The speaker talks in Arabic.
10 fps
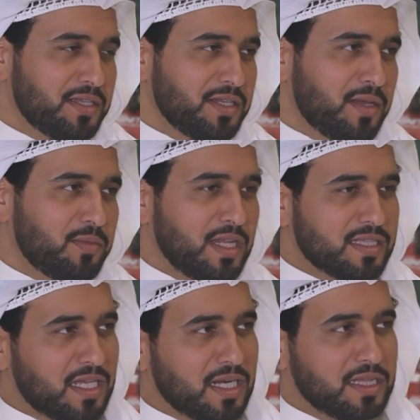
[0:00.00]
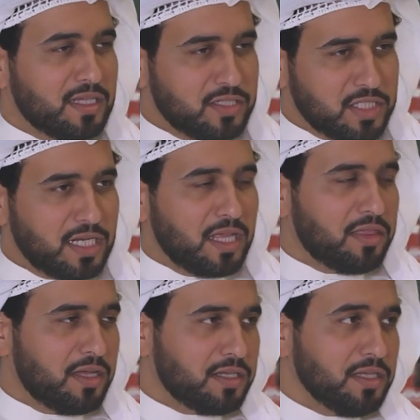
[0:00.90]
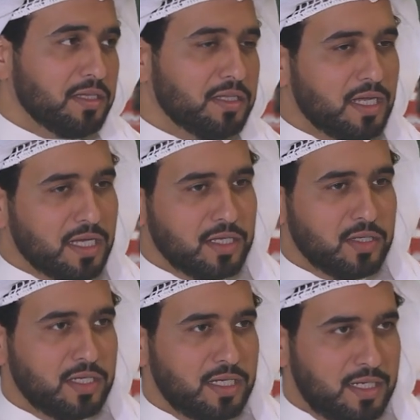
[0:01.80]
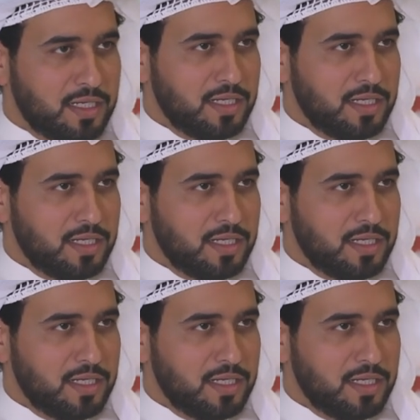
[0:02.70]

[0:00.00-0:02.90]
نعم انا تطرقت لشغلات ثانيه لكن